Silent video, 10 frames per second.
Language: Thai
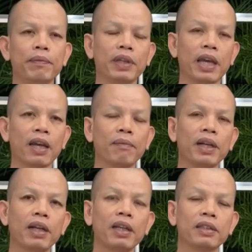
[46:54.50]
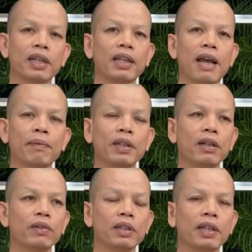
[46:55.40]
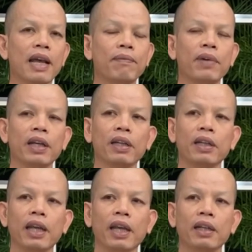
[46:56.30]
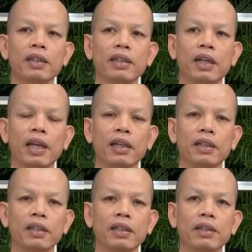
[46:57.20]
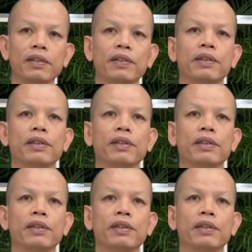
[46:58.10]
บีบแข็งมาเลยสตาร์เพื่อจังเขาสตาร์ไว่แนนขึ้นแนนขึ้น